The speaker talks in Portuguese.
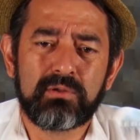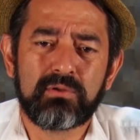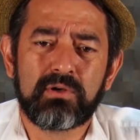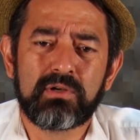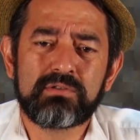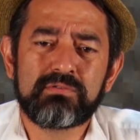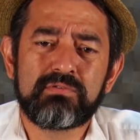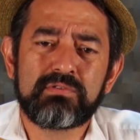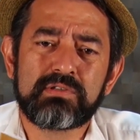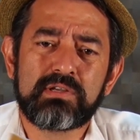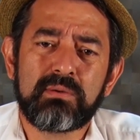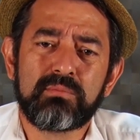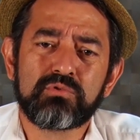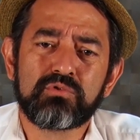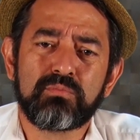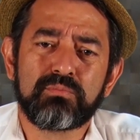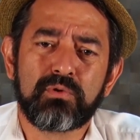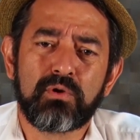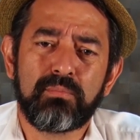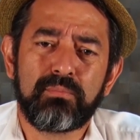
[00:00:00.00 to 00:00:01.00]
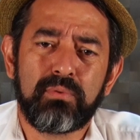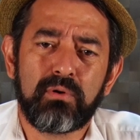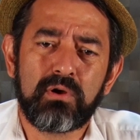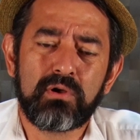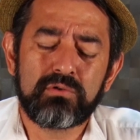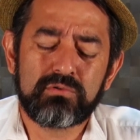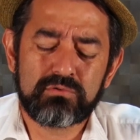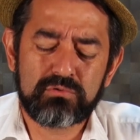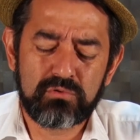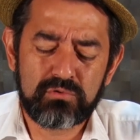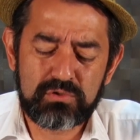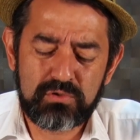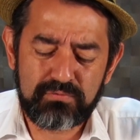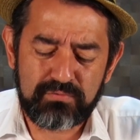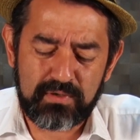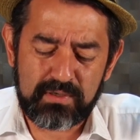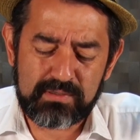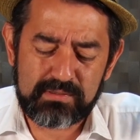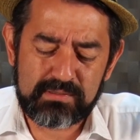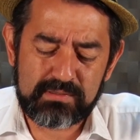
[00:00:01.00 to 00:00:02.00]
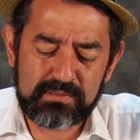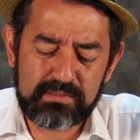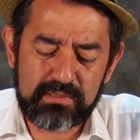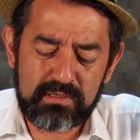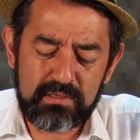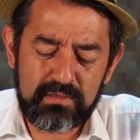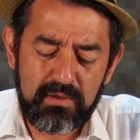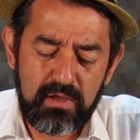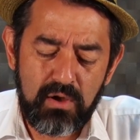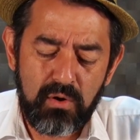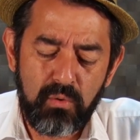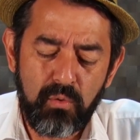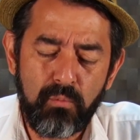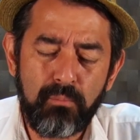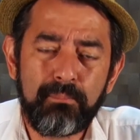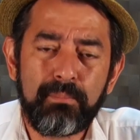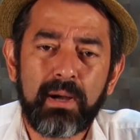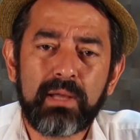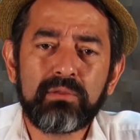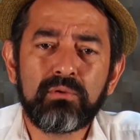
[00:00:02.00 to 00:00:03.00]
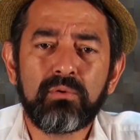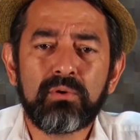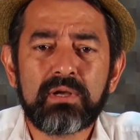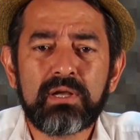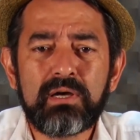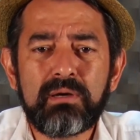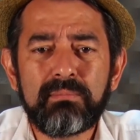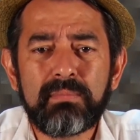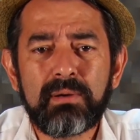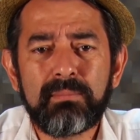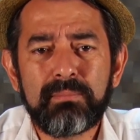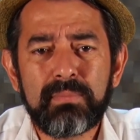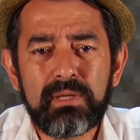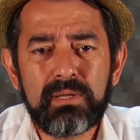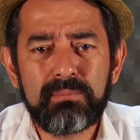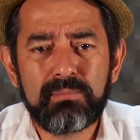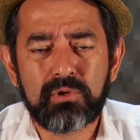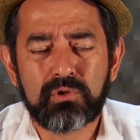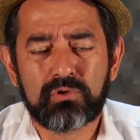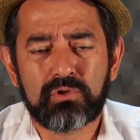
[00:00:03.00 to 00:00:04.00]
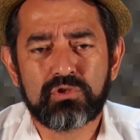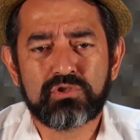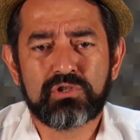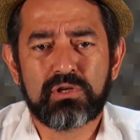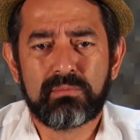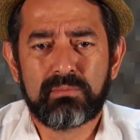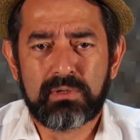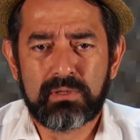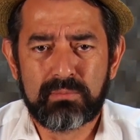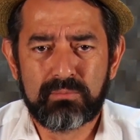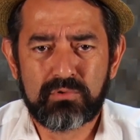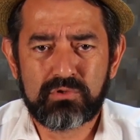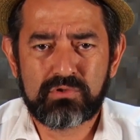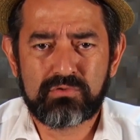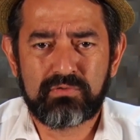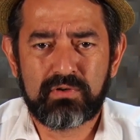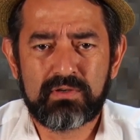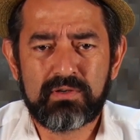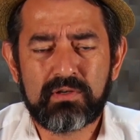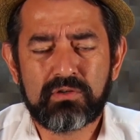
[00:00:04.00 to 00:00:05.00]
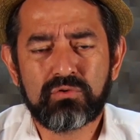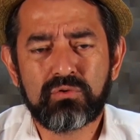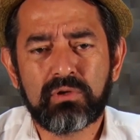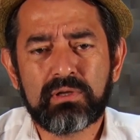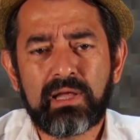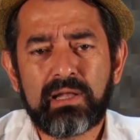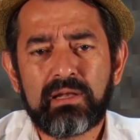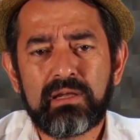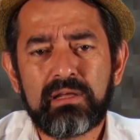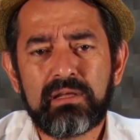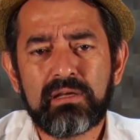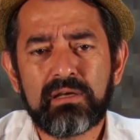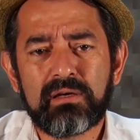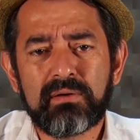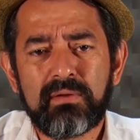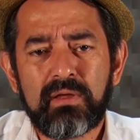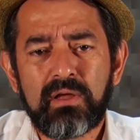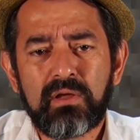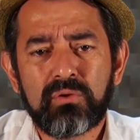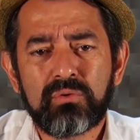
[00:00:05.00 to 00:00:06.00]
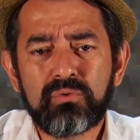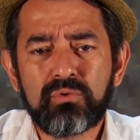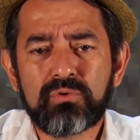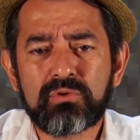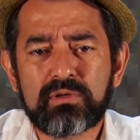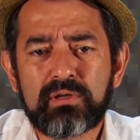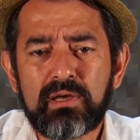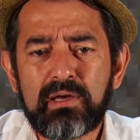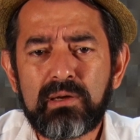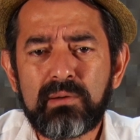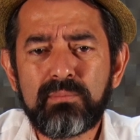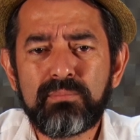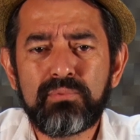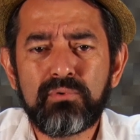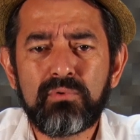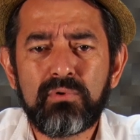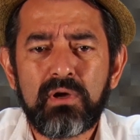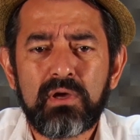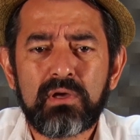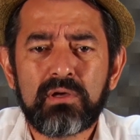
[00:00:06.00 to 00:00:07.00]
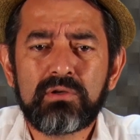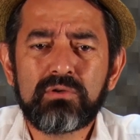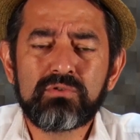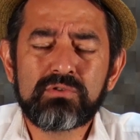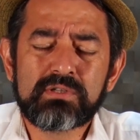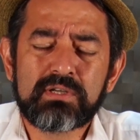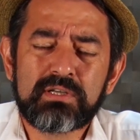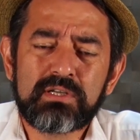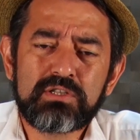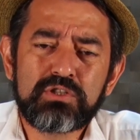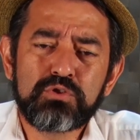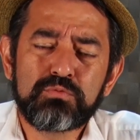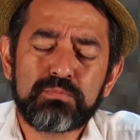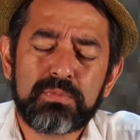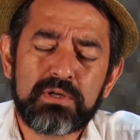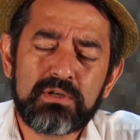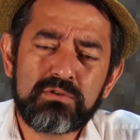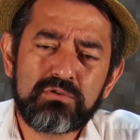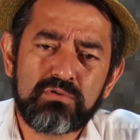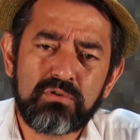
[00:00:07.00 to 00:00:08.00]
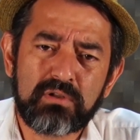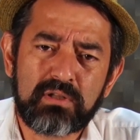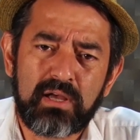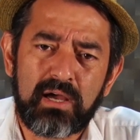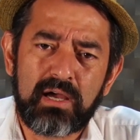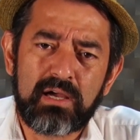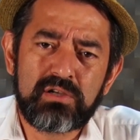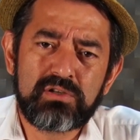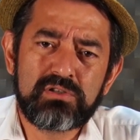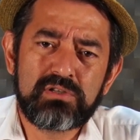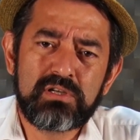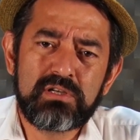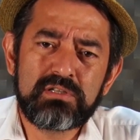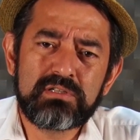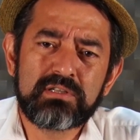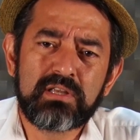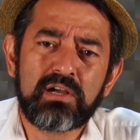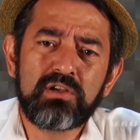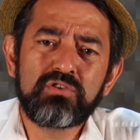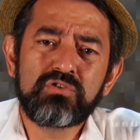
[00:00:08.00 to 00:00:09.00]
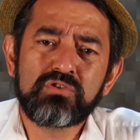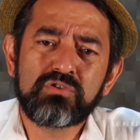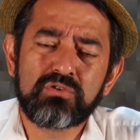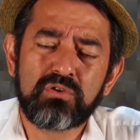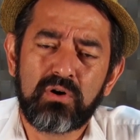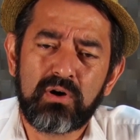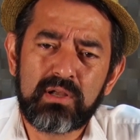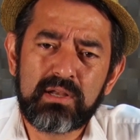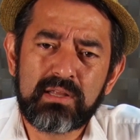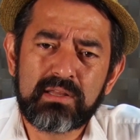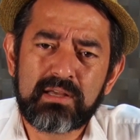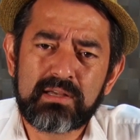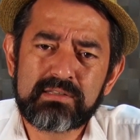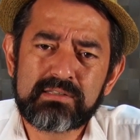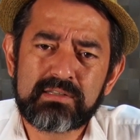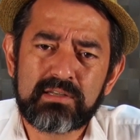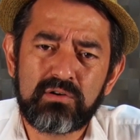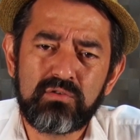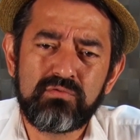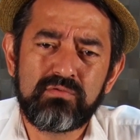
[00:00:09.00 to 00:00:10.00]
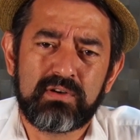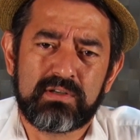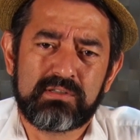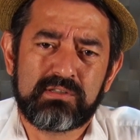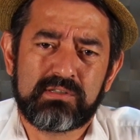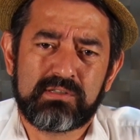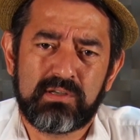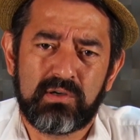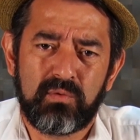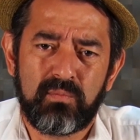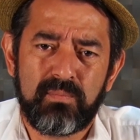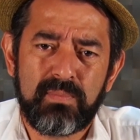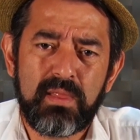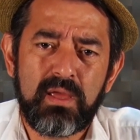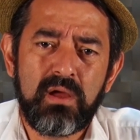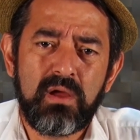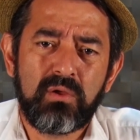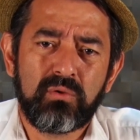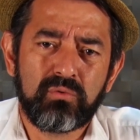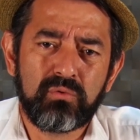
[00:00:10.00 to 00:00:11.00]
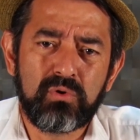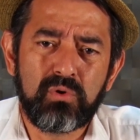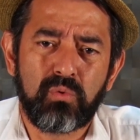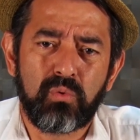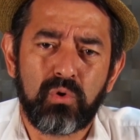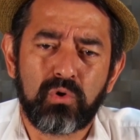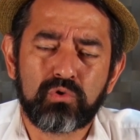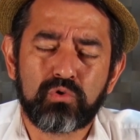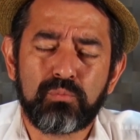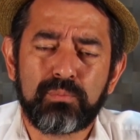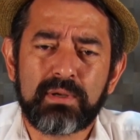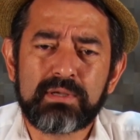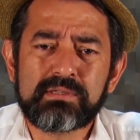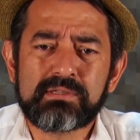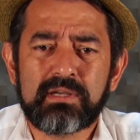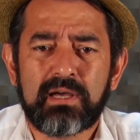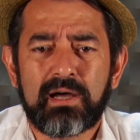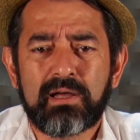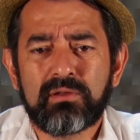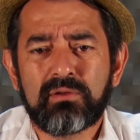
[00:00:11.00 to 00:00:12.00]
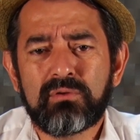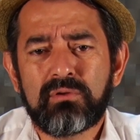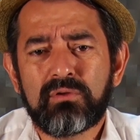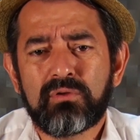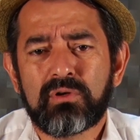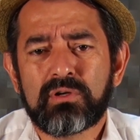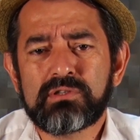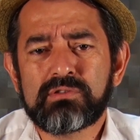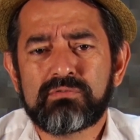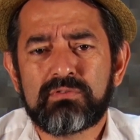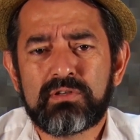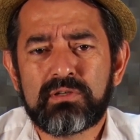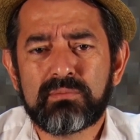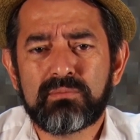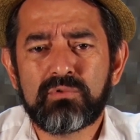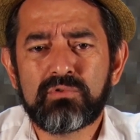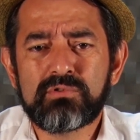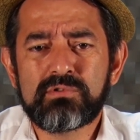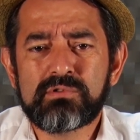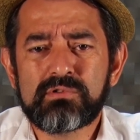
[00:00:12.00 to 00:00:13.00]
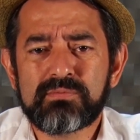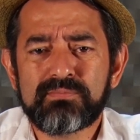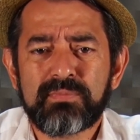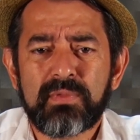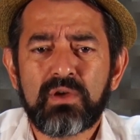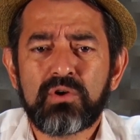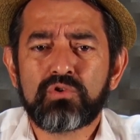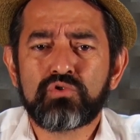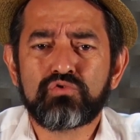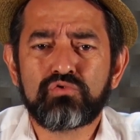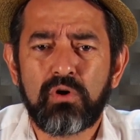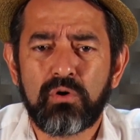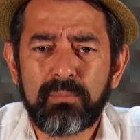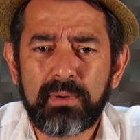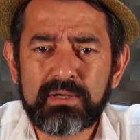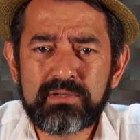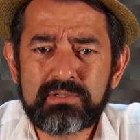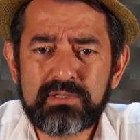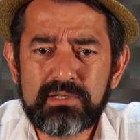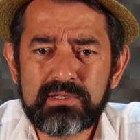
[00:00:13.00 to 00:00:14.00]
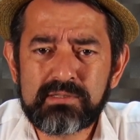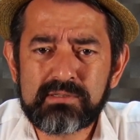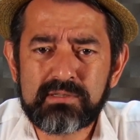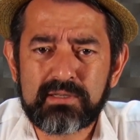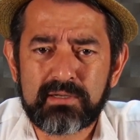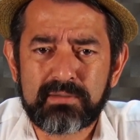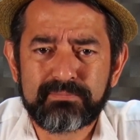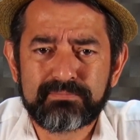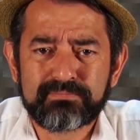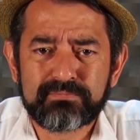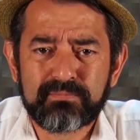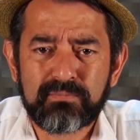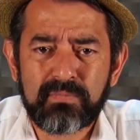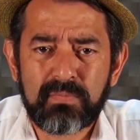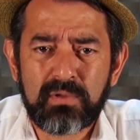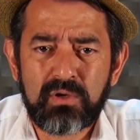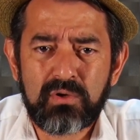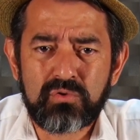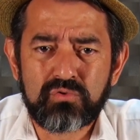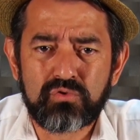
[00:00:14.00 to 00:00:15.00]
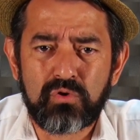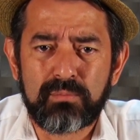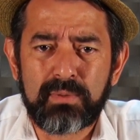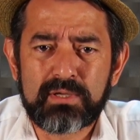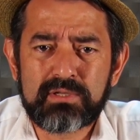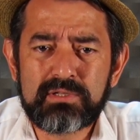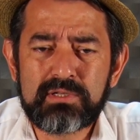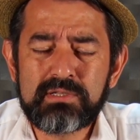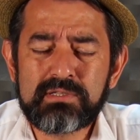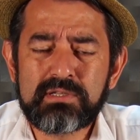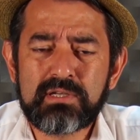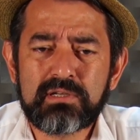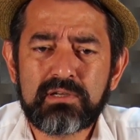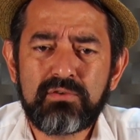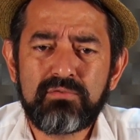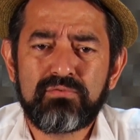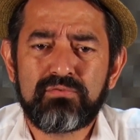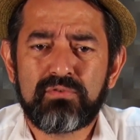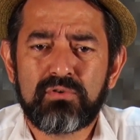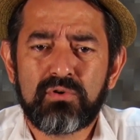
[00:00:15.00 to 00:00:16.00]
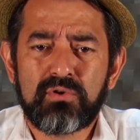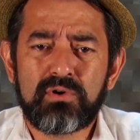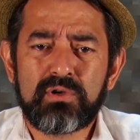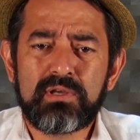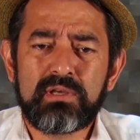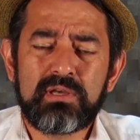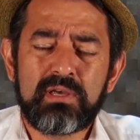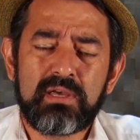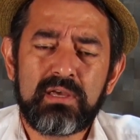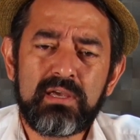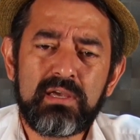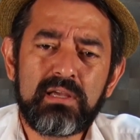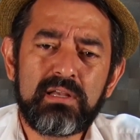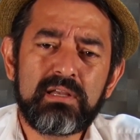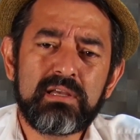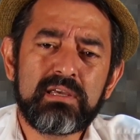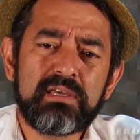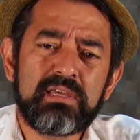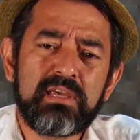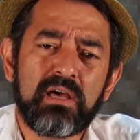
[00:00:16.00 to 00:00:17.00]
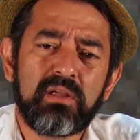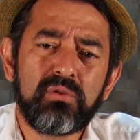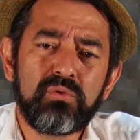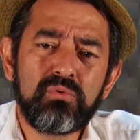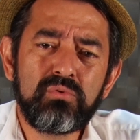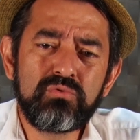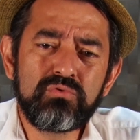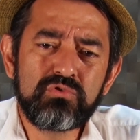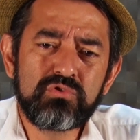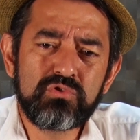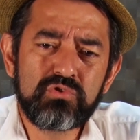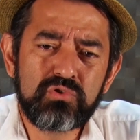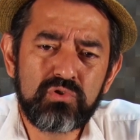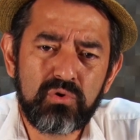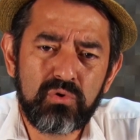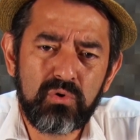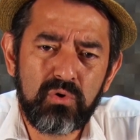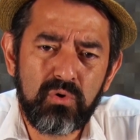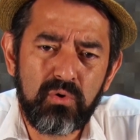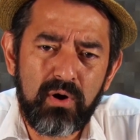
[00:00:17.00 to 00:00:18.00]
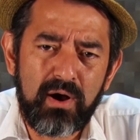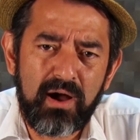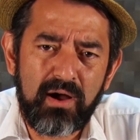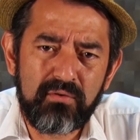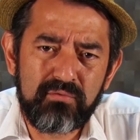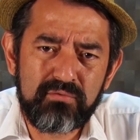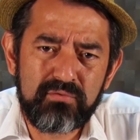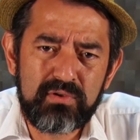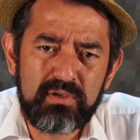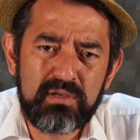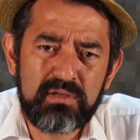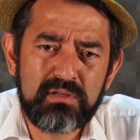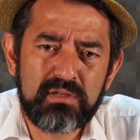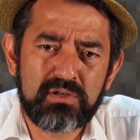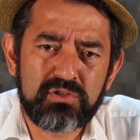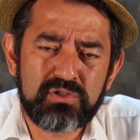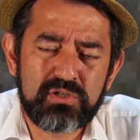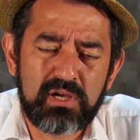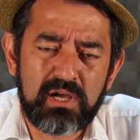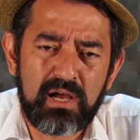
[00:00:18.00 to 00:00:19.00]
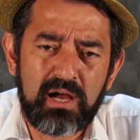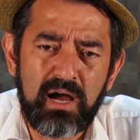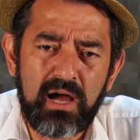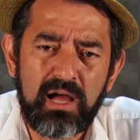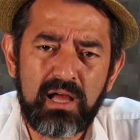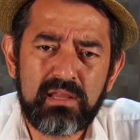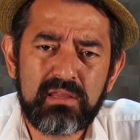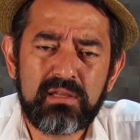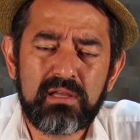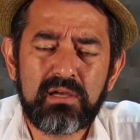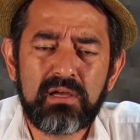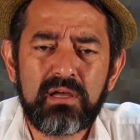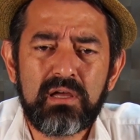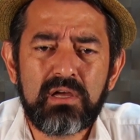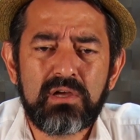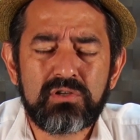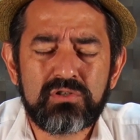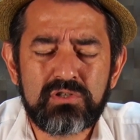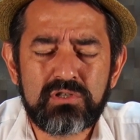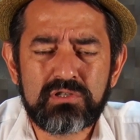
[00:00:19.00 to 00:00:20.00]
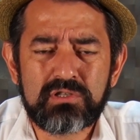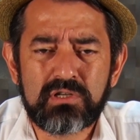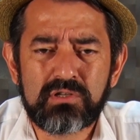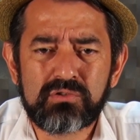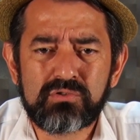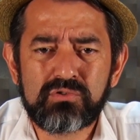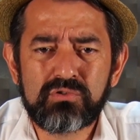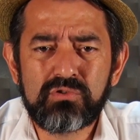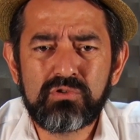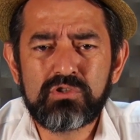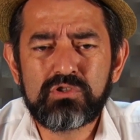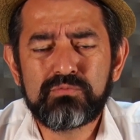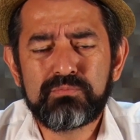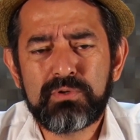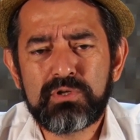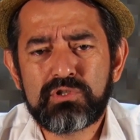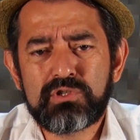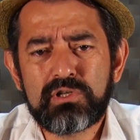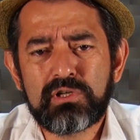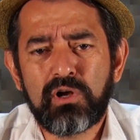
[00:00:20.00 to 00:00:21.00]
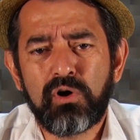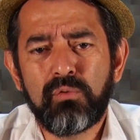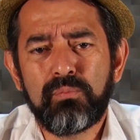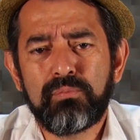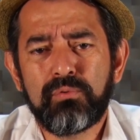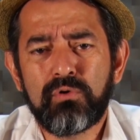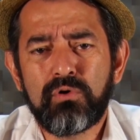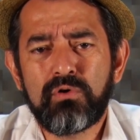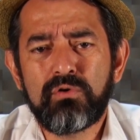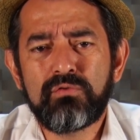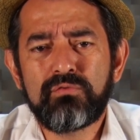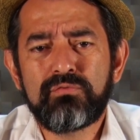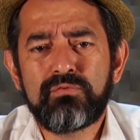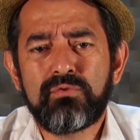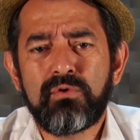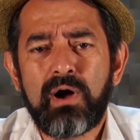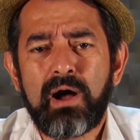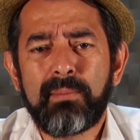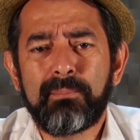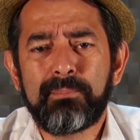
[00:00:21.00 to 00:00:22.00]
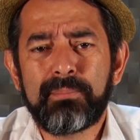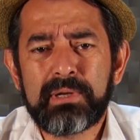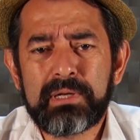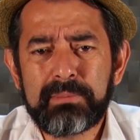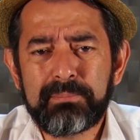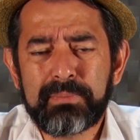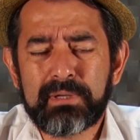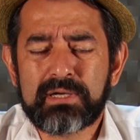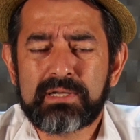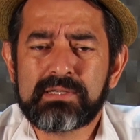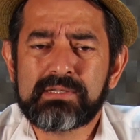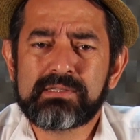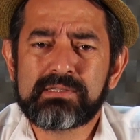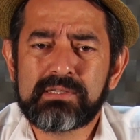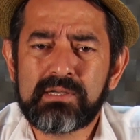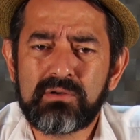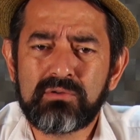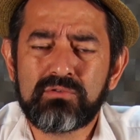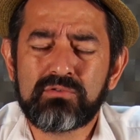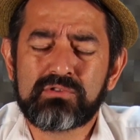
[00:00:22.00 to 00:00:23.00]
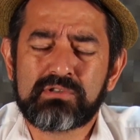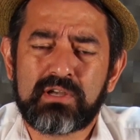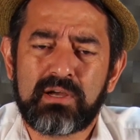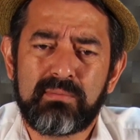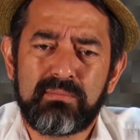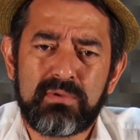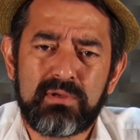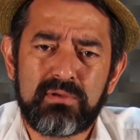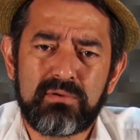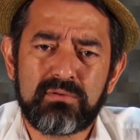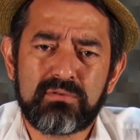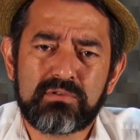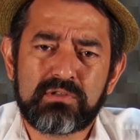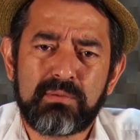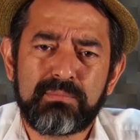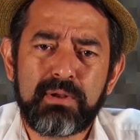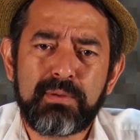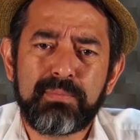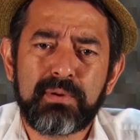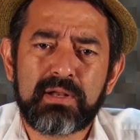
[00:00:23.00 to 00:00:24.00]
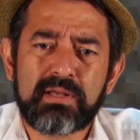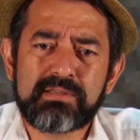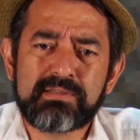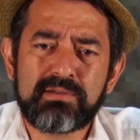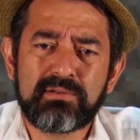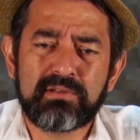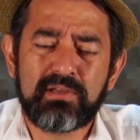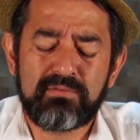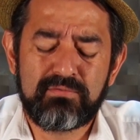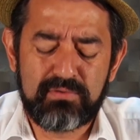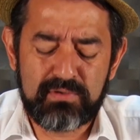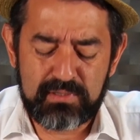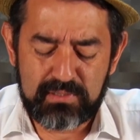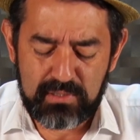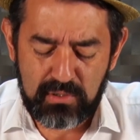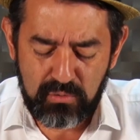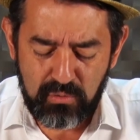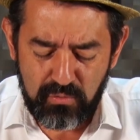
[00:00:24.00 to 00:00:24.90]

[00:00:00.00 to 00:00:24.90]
Nós fizemos o propósito de fazer um panorama bíblico, nós chamamos, fazer toda a linha do tempo e os grandes personagens da história da salvação. No encontro passado, nós vimos João Batista João Batista, que foi ele que anunciou a vinda, a chegada de Jesus, pedindo ao povo a preparação dos caminhos, a preparação da vida.